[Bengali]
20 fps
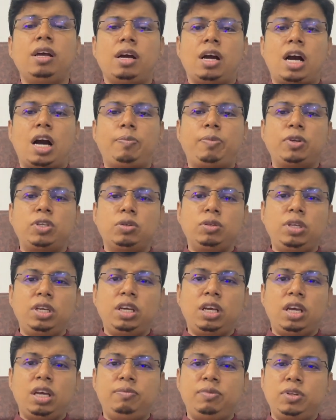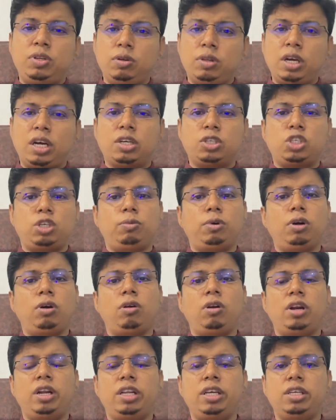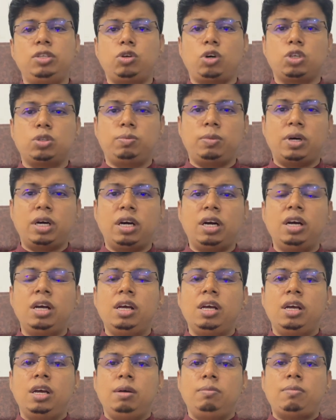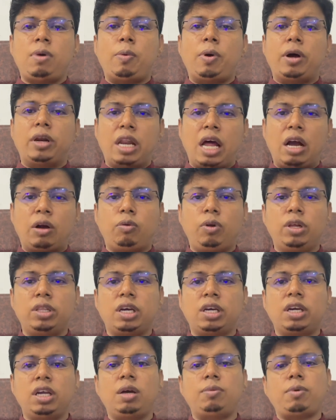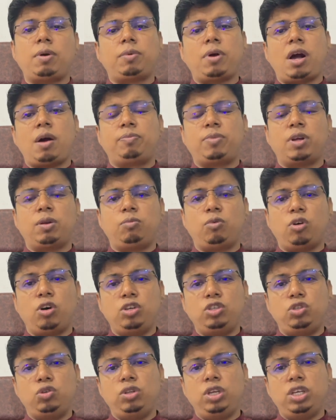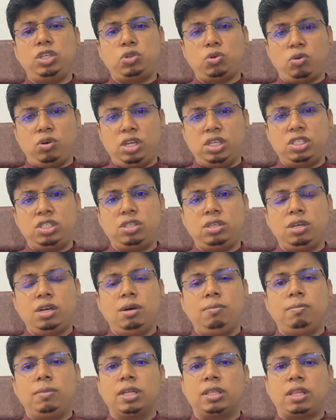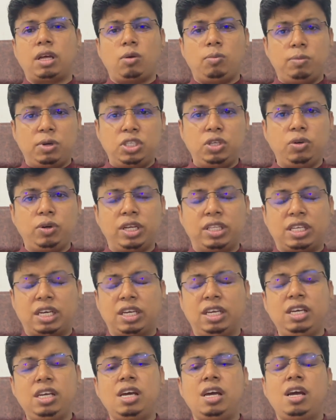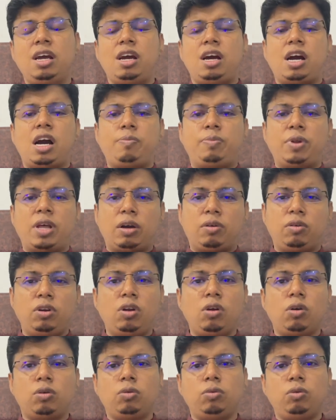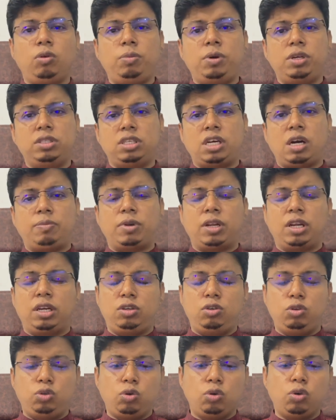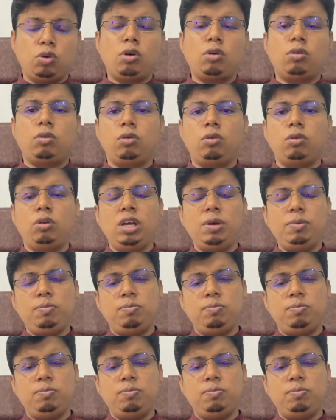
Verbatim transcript: আপনি যদি এই ভিডিও দেখার সময় অলরেডি চশমা ব্যবহার না করে থাকেন এবং আপনার বয়স যদি চল্লিশ বা তার বেশি হয়ে থাকে আপনি এখনই লক্ষ্য করবেন যে আপনার একটু ছোট অক্ষর হলে